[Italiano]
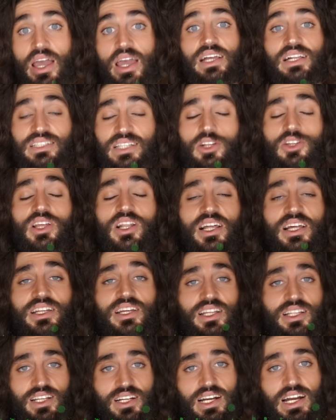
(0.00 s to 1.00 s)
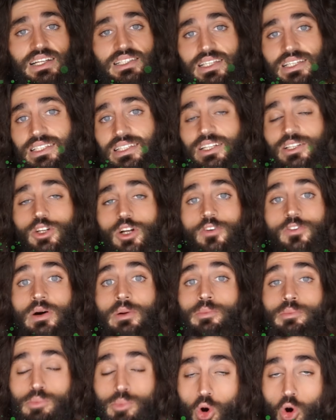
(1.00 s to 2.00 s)
Il segno dell'ariete ragazzi si ritrova
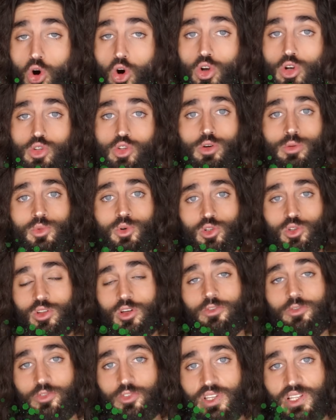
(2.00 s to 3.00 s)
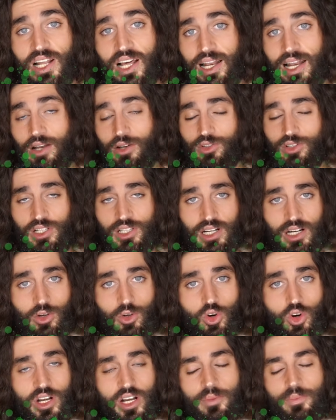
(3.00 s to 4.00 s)
molto molto affine all'anno del
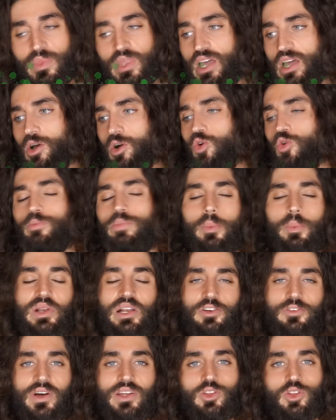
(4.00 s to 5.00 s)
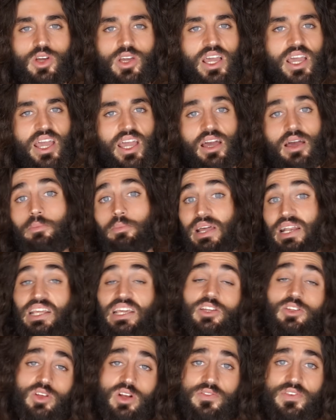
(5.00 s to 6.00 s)
dragone, un po' per il fatto che per
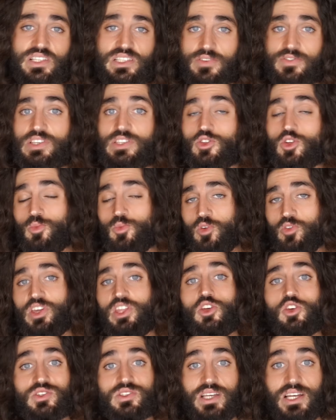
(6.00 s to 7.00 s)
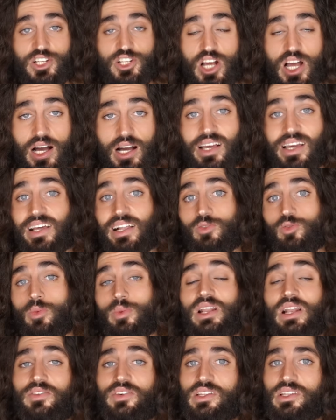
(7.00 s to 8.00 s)
chi non avesse visto il mio video sa già che il
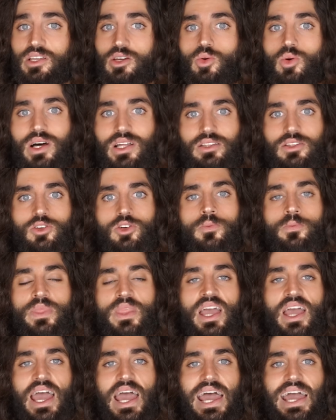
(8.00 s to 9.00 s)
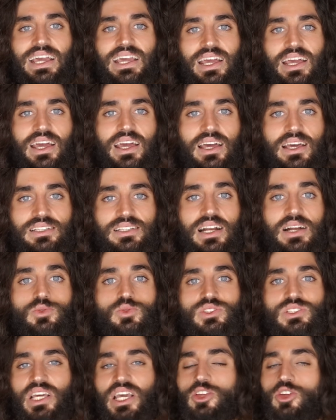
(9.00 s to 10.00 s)
2024 è che e, sarà un
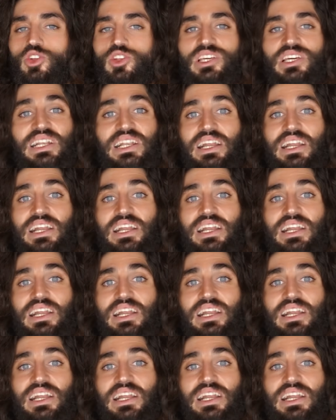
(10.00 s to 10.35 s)
segno di